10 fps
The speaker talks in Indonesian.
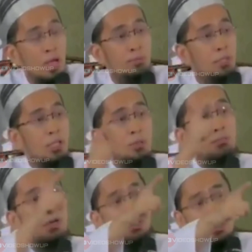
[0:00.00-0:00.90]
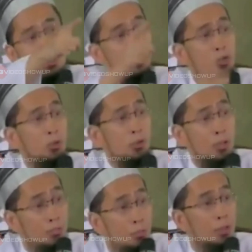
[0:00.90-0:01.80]
Am ba'idin
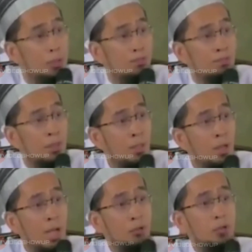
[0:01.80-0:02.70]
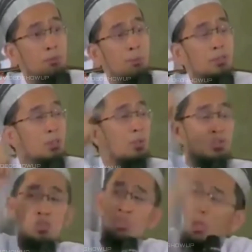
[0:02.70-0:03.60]
yu'limuni. Atau tempatnya
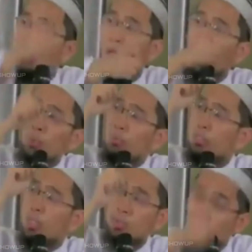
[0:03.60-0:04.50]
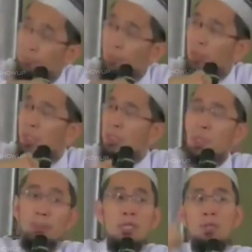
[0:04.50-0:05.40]
masih jauh yang harus saya tempuh.
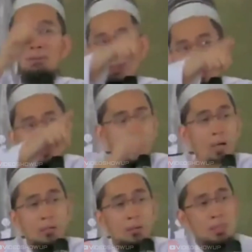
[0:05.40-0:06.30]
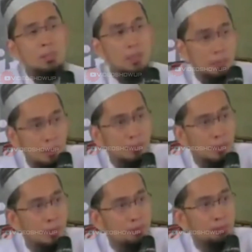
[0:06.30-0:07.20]
Tapi di tempat itu saya akan dihinakan
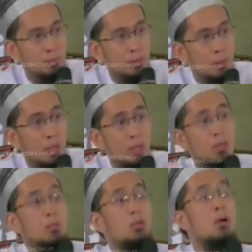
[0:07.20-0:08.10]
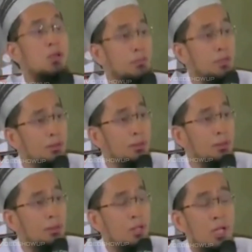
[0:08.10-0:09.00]
lagi. Ana radin.
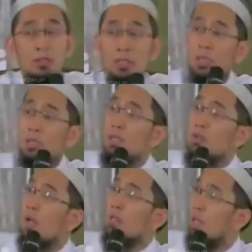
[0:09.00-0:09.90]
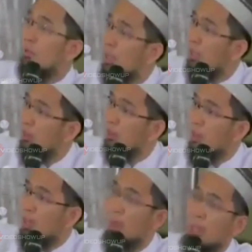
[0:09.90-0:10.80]
Saya rida ya Allah.
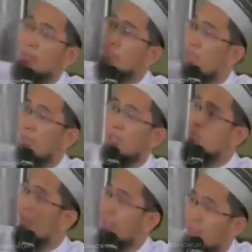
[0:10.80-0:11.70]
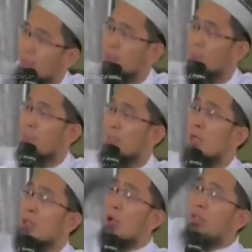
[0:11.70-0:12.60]
Malam taghdab alayya sepanjang
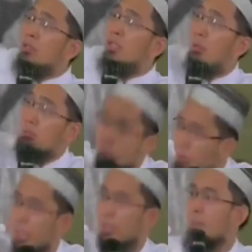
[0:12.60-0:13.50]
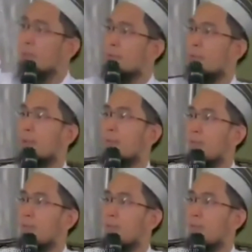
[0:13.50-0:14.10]
engkau yang tidak murka kepada saya.